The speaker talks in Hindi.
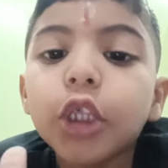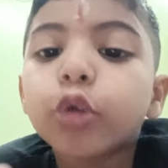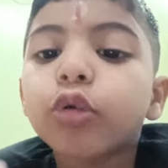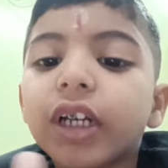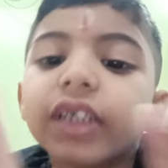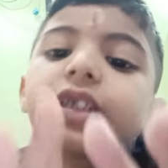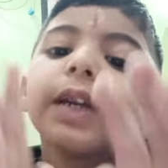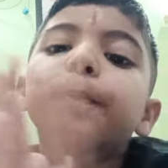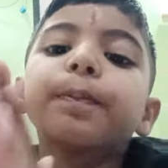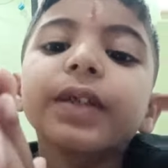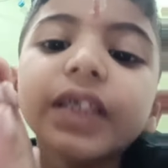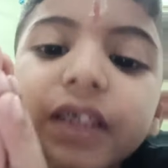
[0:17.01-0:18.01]
तो वैसे
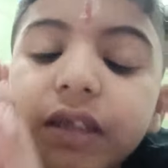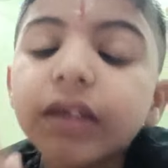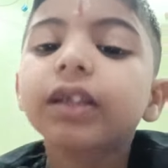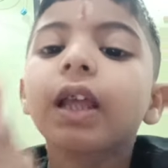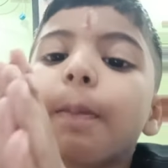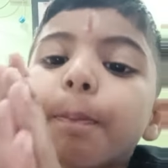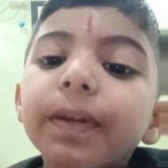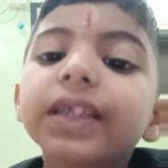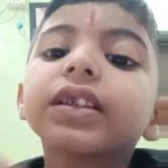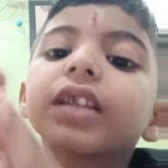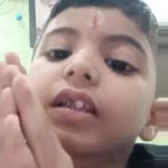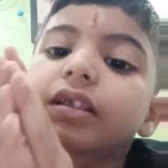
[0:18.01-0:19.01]
हैप्पी हैप्पी
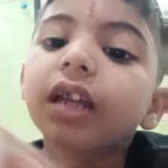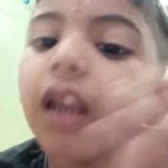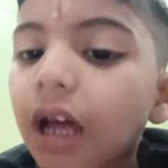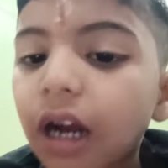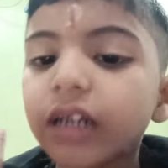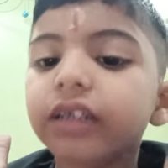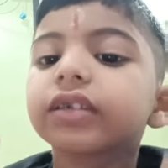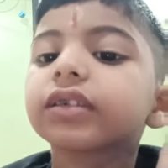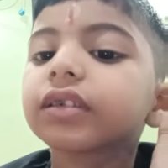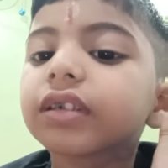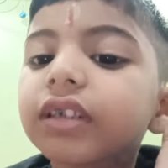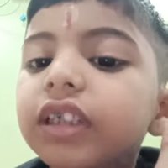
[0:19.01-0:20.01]
दशहरा गाइस
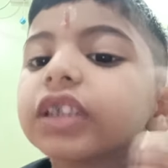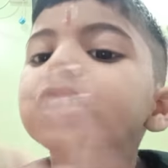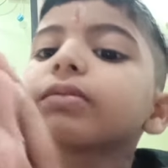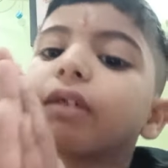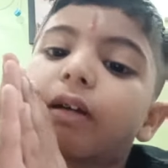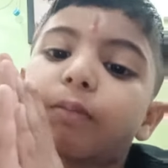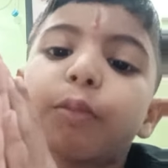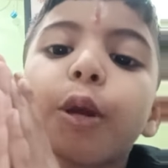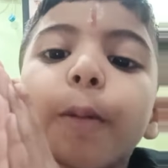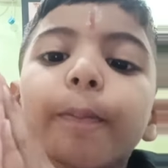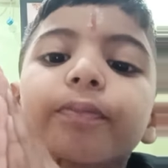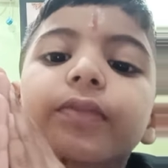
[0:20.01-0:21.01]
इसी बात में
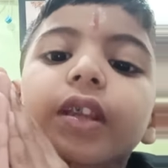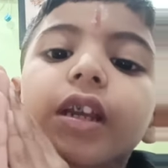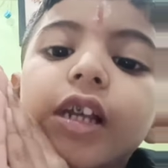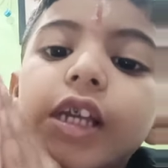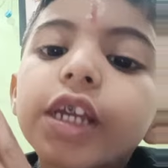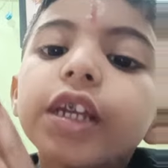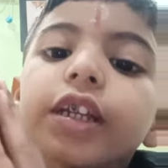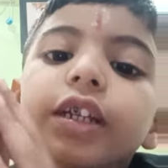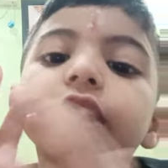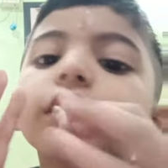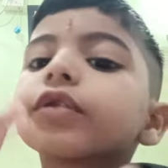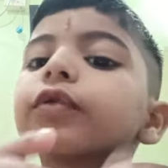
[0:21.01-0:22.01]

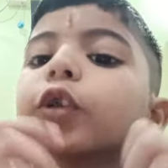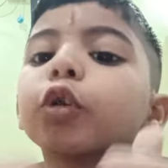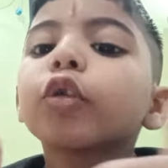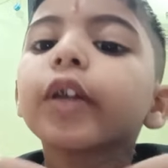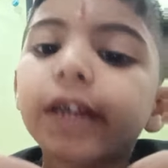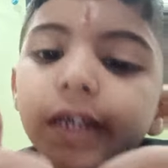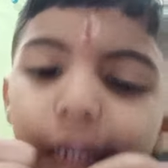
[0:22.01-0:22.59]
इस वीडियो को एक